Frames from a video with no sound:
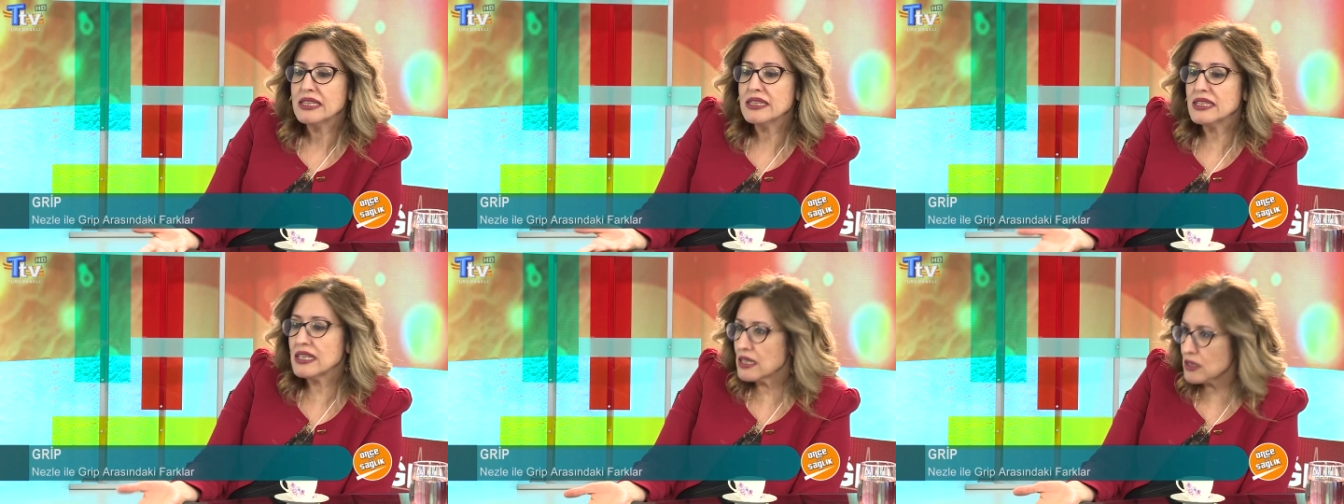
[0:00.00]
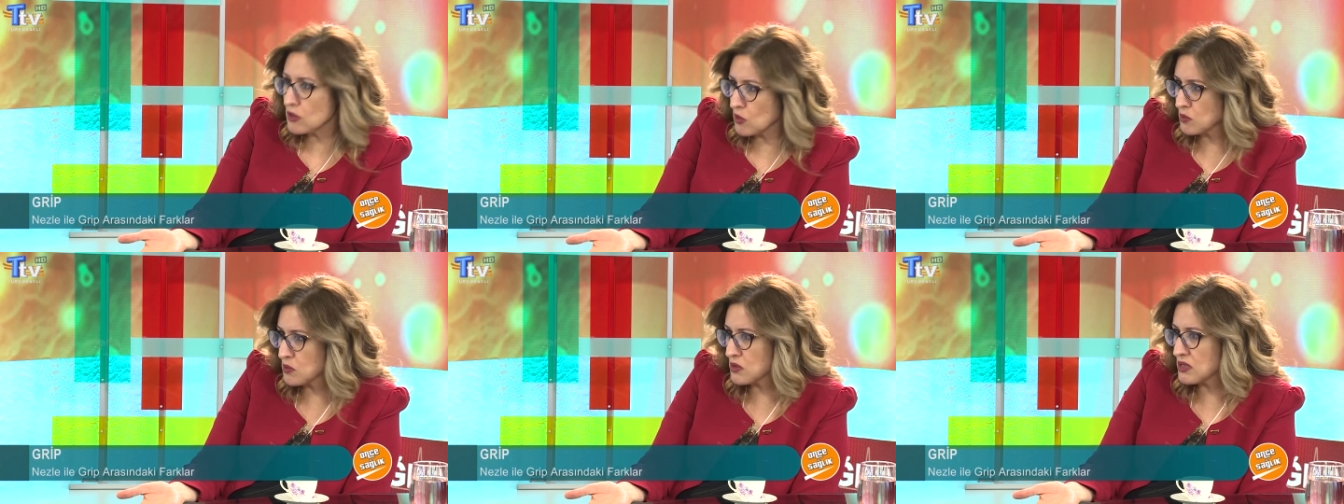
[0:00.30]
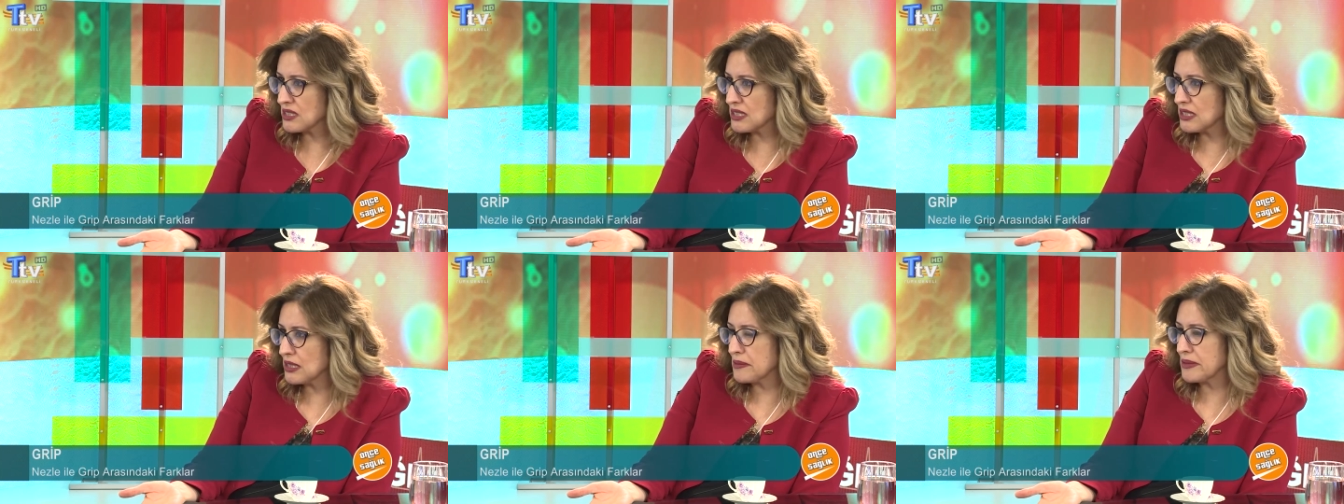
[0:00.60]
Niye
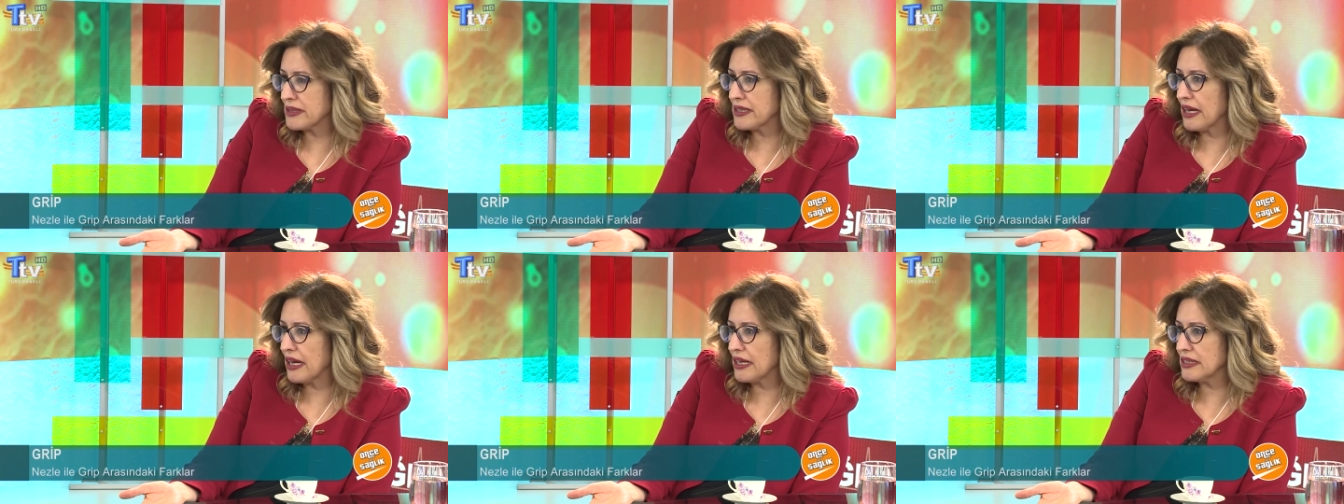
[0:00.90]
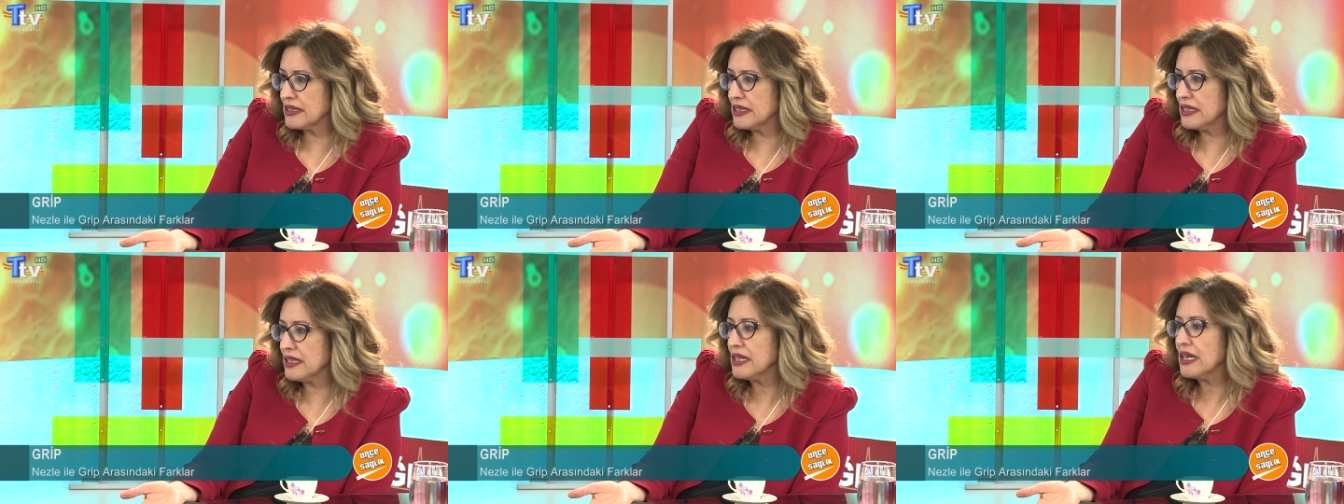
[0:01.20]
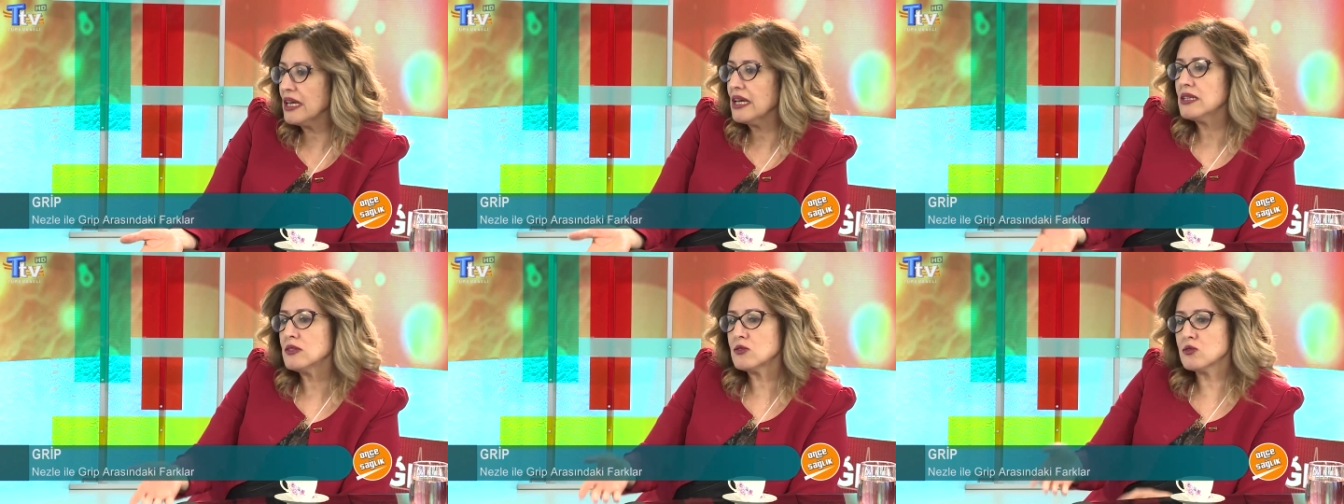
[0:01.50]
domuz gribi dendi?
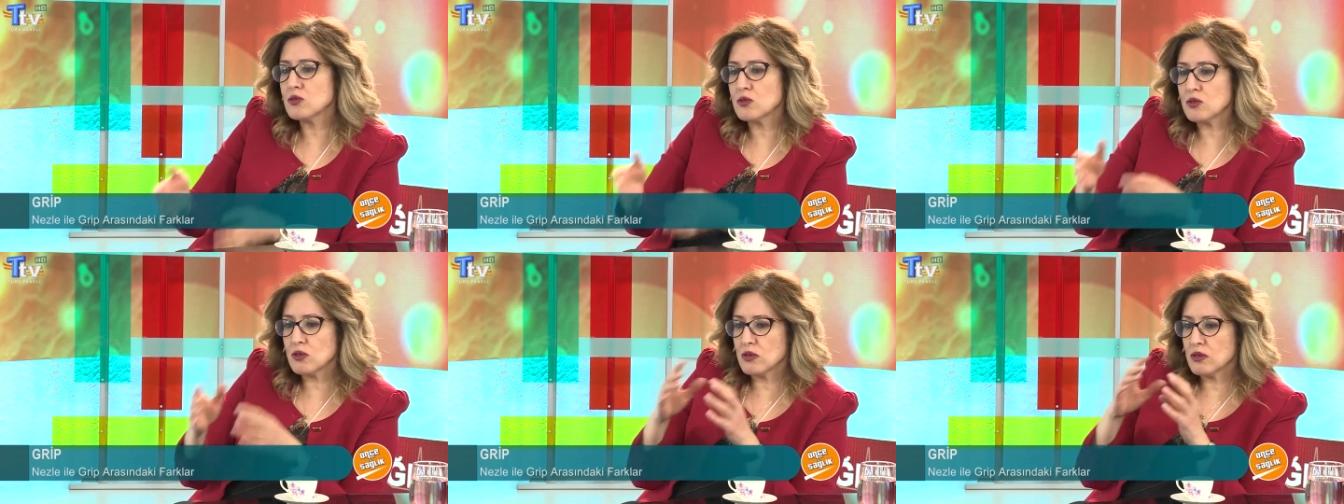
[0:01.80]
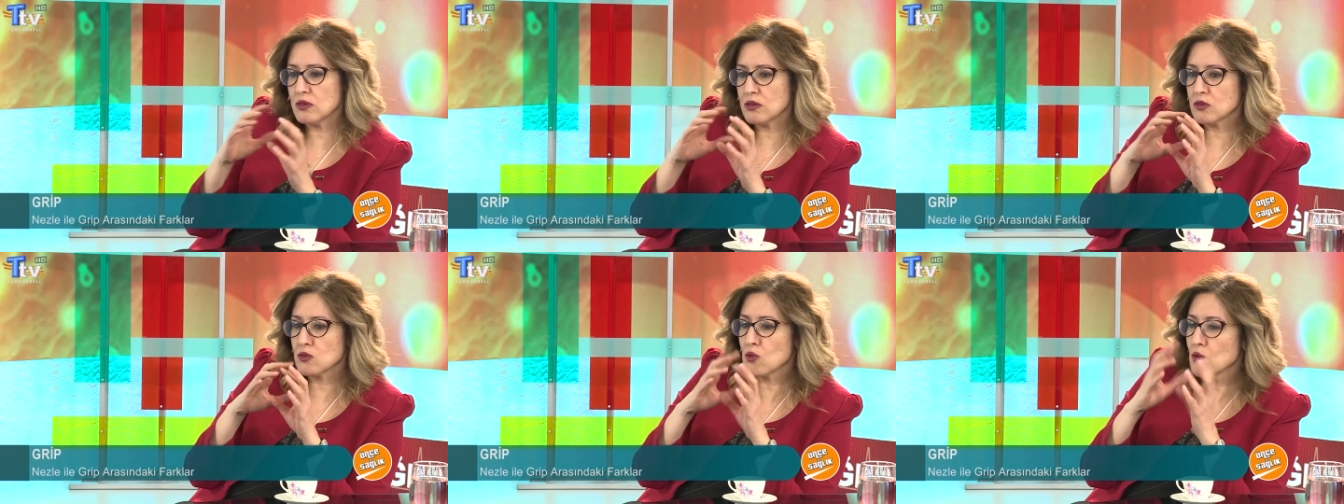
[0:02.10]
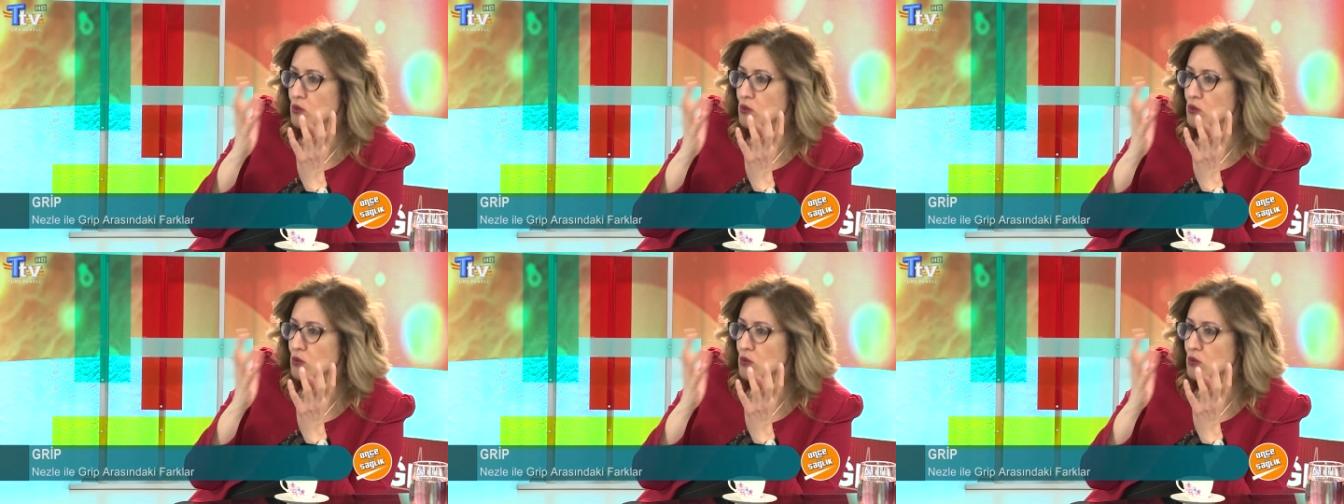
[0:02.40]
Çünkü